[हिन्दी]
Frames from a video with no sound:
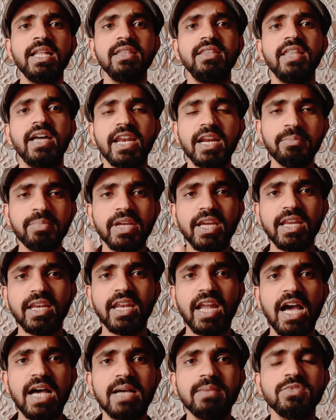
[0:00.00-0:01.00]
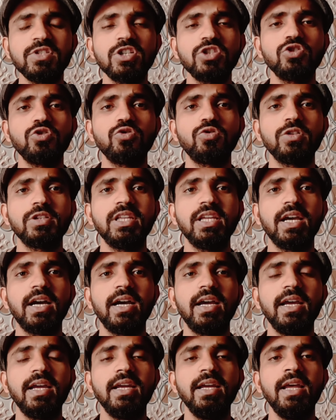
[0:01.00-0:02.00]
धर्म के नाम से जोड़ दिया
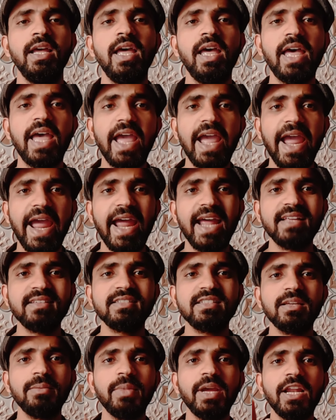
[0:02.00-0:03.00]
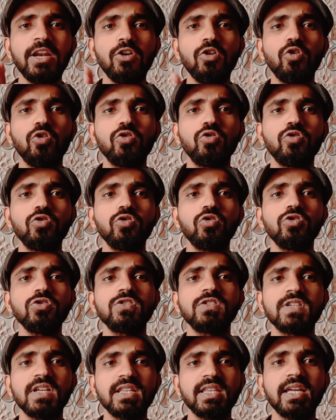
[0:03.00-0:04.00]
है ऐसे में लोगों को
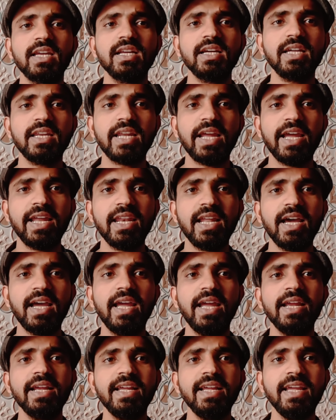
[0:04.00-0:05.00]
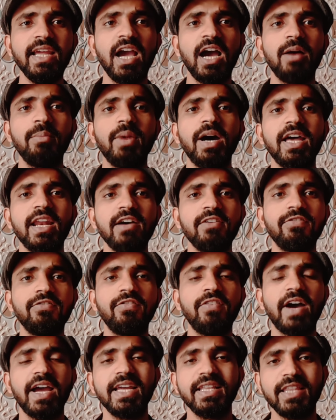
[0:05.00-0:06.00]
सतर्क रहना है कि हमारा
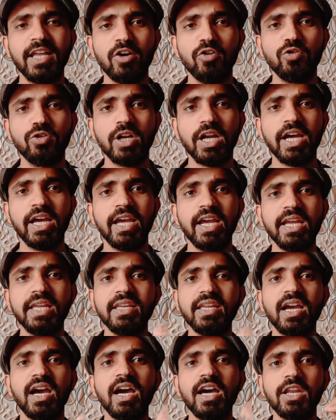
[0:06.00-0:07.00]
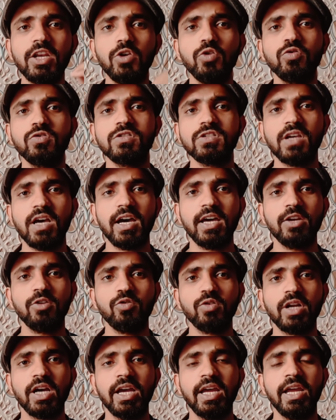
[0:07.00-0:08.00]
फ़ायदा हो रहा है या नुकसान
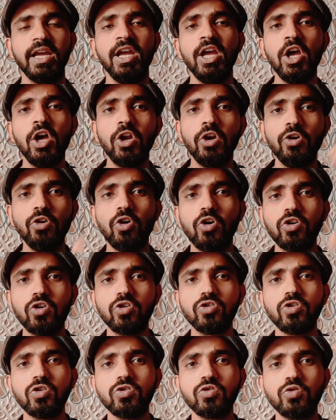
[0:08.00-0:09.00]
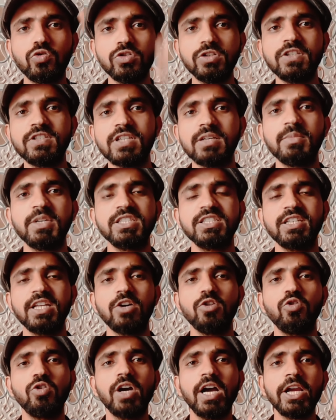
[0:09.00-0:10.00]
हो रहा है लोगों को खुद समझना
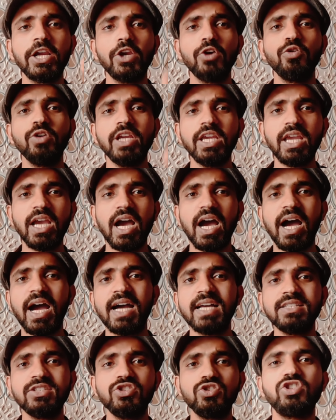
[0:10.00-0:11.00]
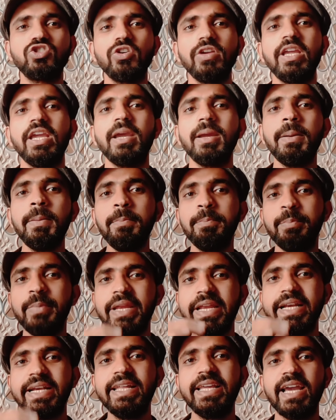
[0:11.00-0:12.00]
होगा क्योंकि आज जो ये
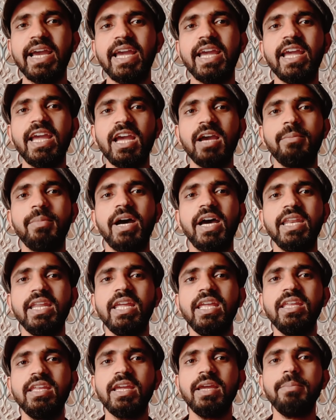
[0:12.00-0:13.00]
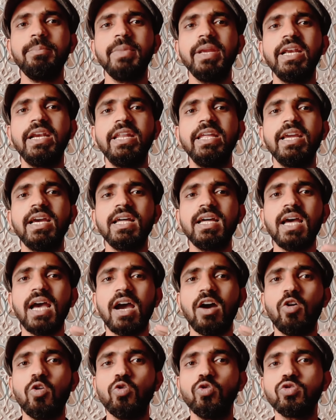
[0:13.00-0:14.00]
मीडिया है हमारी ये मीडिया
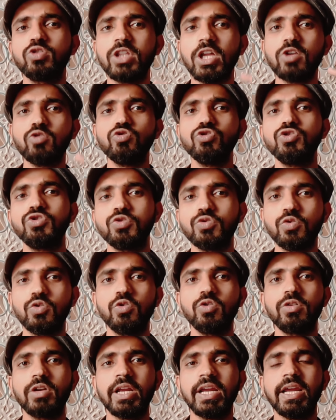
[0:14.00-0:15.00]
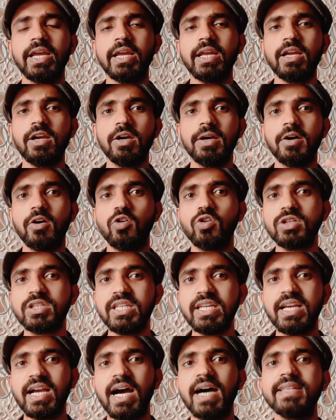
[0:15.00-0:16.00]
होता कुछ और है और
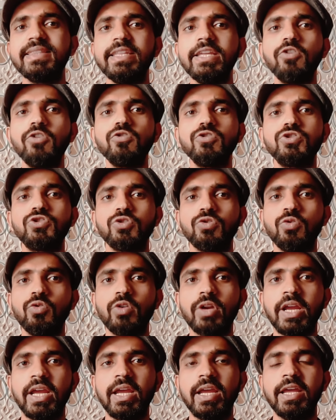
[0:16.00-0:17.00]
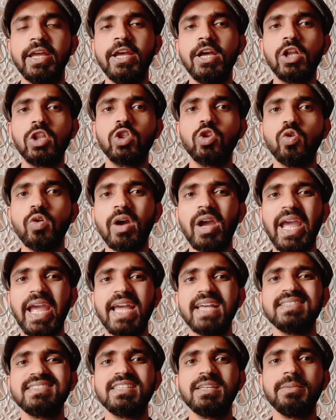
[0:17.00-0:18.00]
दिखाती कुछ और है तो
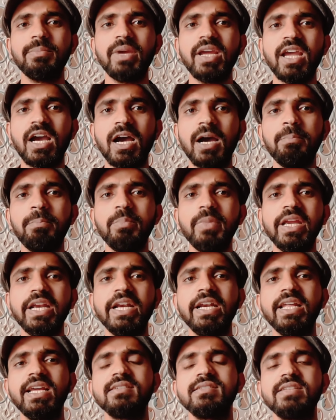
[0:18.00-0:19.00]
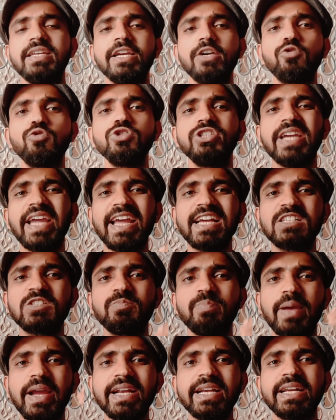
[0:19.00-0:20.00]
ऐसे में हम मीडिया से कुछ
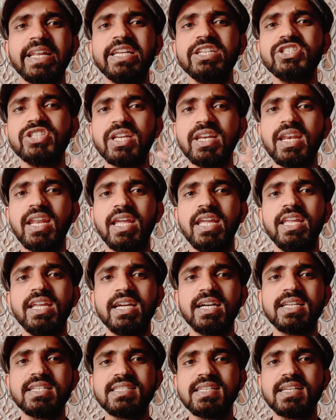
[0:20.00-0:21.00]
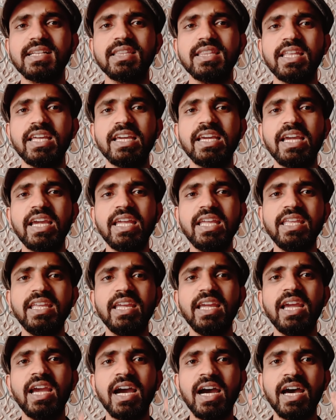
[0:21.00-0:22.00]
एक्सपेक्टेशन नहीं कर सकते हैं
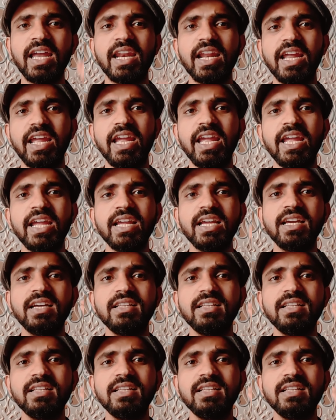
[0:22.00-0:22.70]
ये हर एक